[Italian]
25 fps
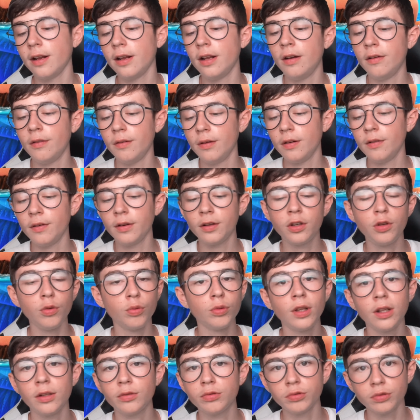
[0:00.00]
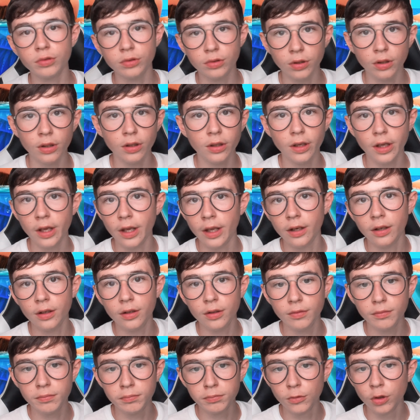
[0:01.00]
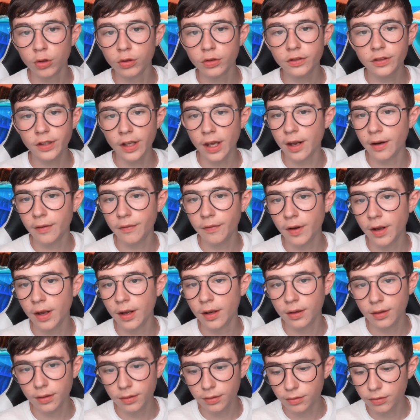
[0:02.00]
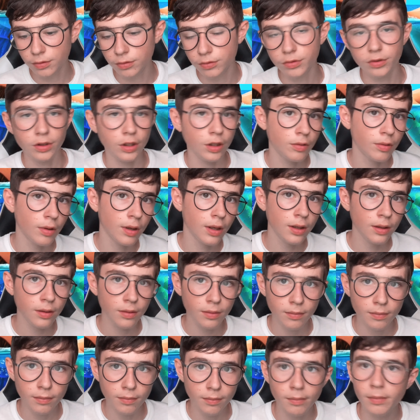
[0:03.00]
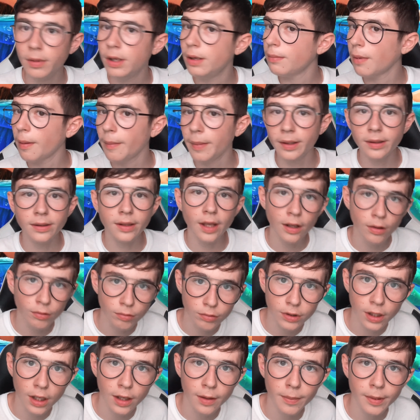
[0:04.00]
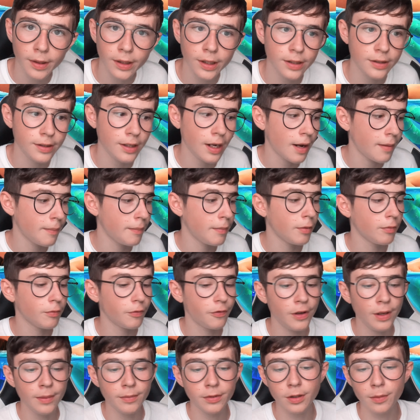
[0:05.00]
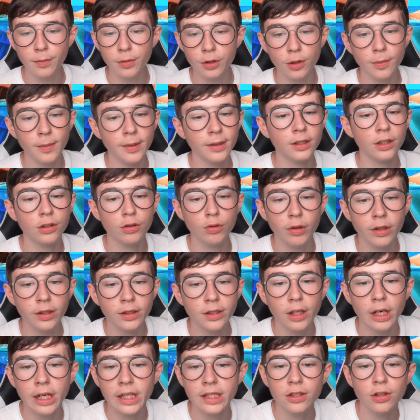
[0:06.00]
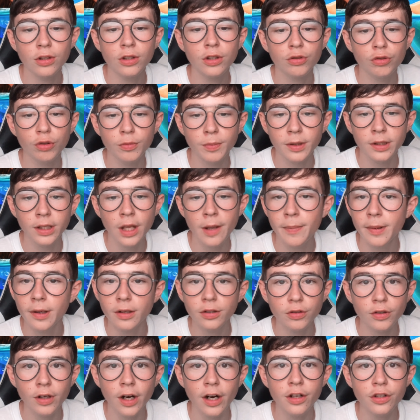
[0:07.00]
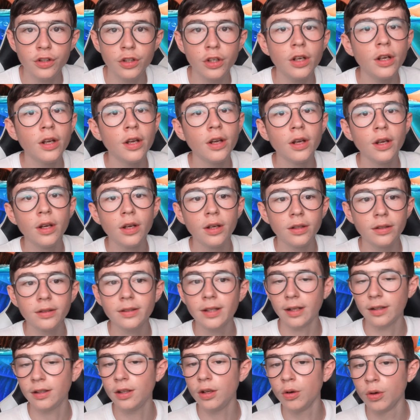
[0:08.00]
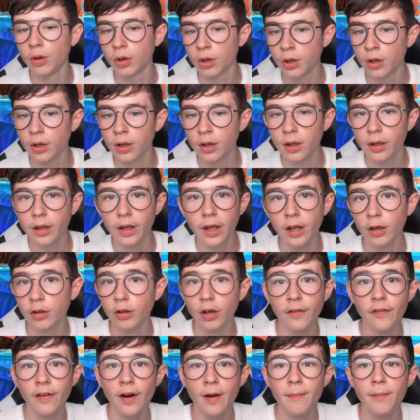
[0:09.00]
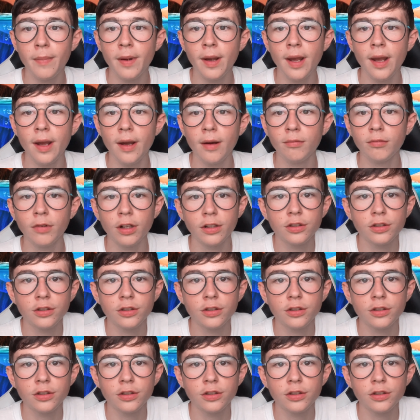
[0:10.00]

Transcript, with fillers: il, il chiude tutto e non serve un sequel. Minimamente inutile perché sarebbe un film semplicemente sulle interazioni sui, dei personaggi tra di loro e non avrebbe una